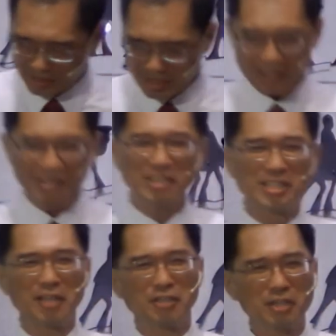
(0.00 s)
所以人的
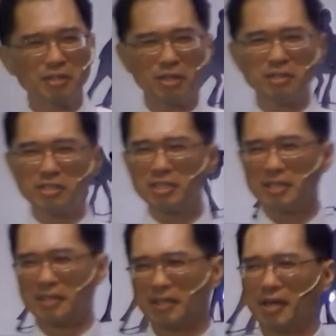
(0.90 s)
享受都
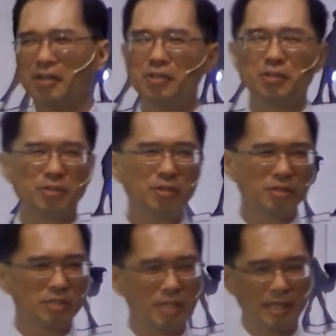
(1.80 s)
是很有很
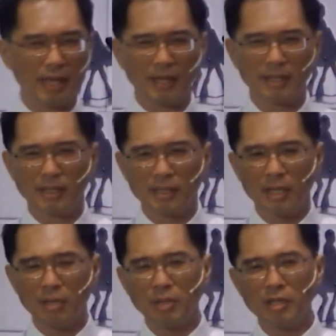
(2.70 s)
有限的。
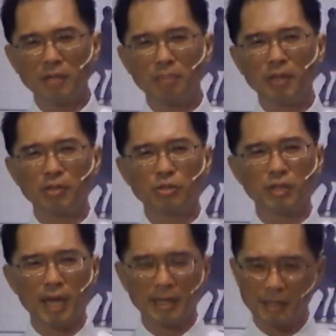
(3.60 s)
那我一个朋友说，
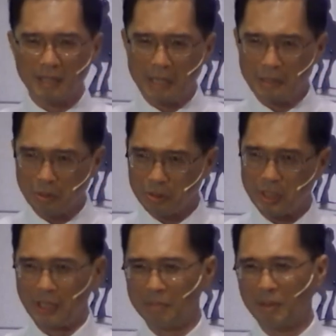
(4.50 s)
他一个很有
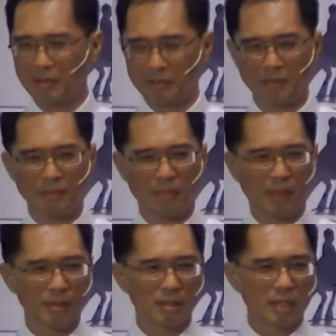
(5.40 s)
钱的朋友，
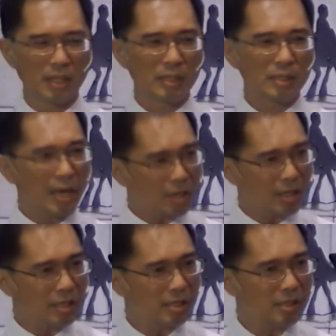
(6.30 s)
他可
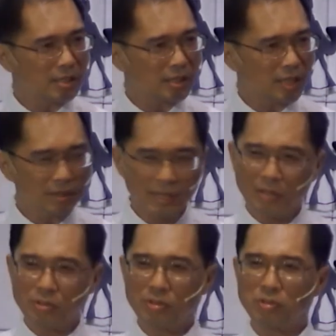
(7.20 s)
以，他他
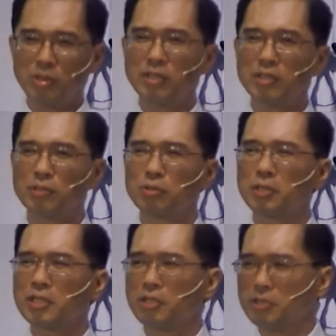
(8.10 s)
对这种
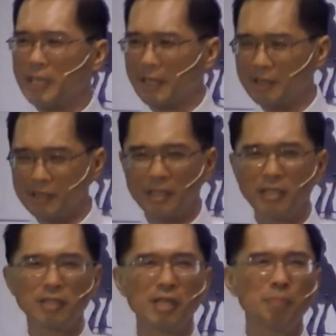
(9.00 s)
追求享乐的一
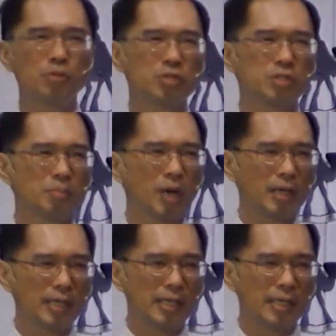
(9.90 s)
个地步是什么？